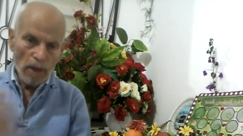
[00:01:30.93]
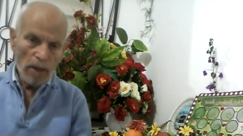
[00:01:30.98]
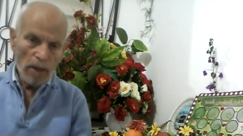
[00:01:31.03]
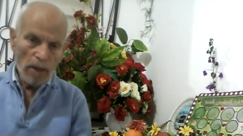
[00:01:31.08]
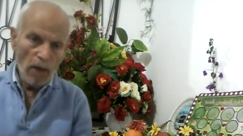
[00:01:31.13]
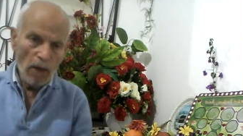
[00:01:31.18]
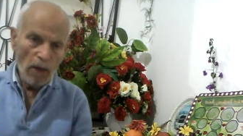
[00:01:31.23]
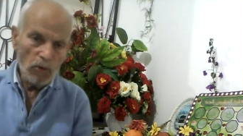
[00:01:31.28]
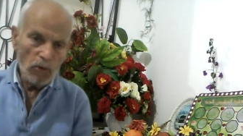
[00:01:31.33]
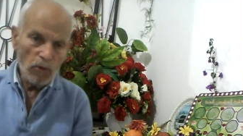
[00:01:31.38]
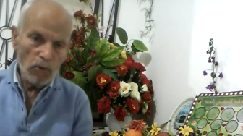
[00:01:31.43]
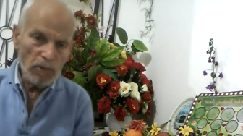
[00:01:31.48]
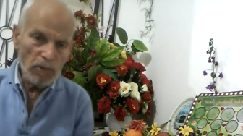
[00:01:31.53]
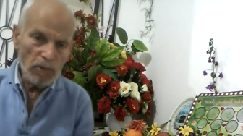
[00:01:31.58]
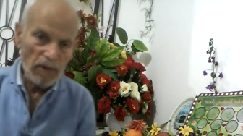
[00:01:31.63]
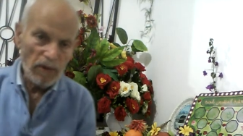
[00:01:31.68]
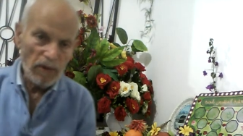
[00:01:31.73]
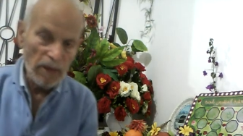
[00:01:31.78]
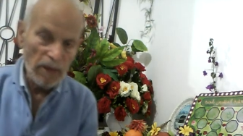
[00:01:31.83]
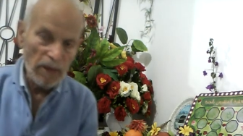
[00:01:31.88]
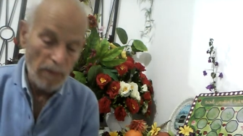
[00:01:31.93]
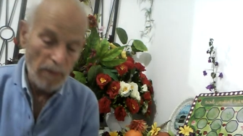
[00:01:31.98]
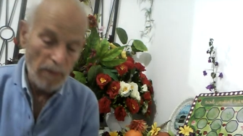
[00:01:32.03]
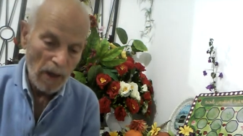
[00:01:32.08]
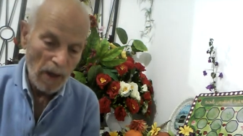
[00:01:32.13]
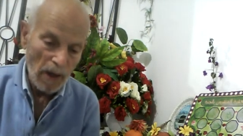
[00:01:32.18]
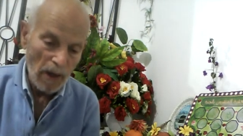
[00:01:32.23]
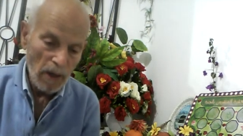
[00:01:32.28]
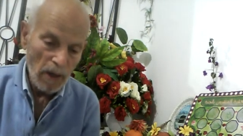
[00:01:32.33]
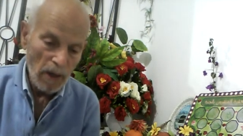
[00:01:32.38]
نعود بفضل
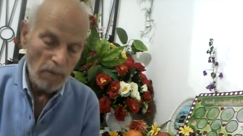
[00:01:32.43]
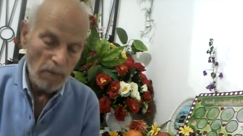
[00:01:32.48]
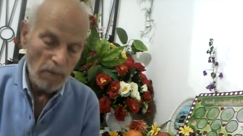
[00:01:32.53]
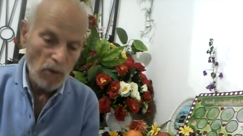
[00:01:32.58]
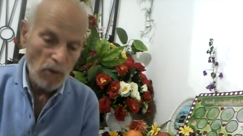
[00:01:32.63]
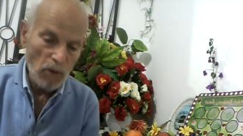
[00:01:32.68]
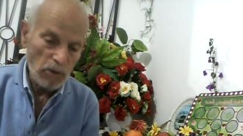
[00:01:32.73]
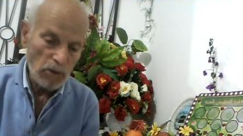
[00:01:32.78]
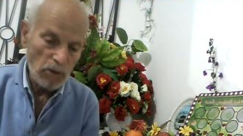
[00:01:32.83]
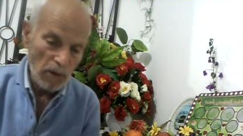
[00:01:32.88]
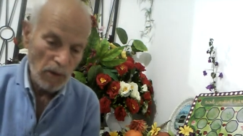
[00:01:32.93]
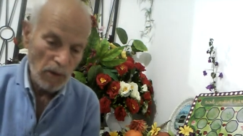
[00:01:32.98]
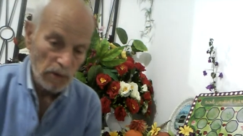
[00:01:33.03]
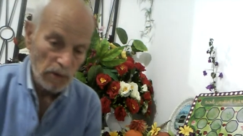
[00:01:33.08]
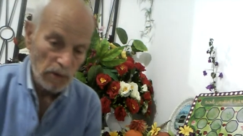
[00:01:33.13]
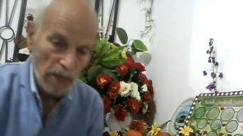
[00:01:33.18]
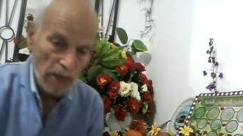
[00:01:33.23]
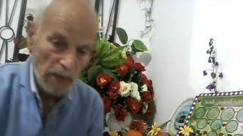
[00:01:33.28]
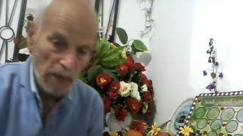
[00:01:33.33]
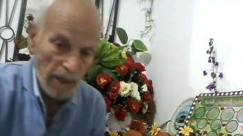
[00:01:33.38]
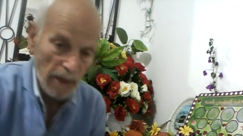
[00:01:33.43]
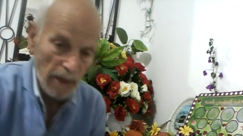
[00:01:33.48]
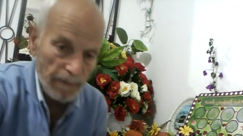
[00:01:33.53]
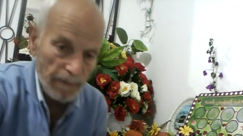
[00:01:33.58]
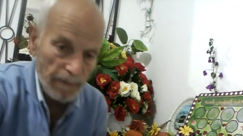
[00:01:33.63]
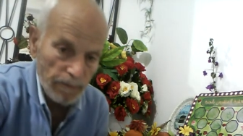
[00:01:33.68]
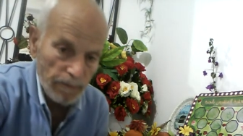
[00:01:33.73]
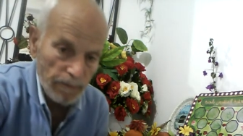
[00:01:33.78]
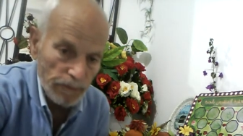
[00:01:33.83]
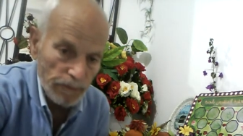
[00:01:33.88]
الله مولى سبحانه
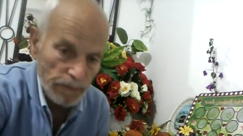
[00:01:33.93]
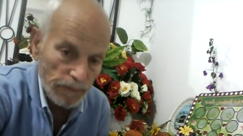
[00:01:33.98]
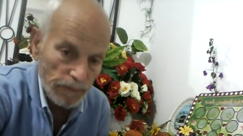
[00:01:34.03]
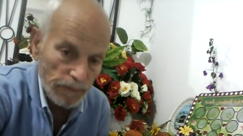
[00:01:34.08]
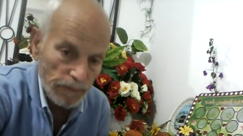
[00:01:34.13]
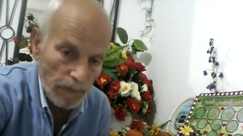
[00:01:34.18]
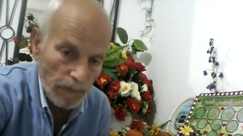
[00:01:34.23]
وتعالى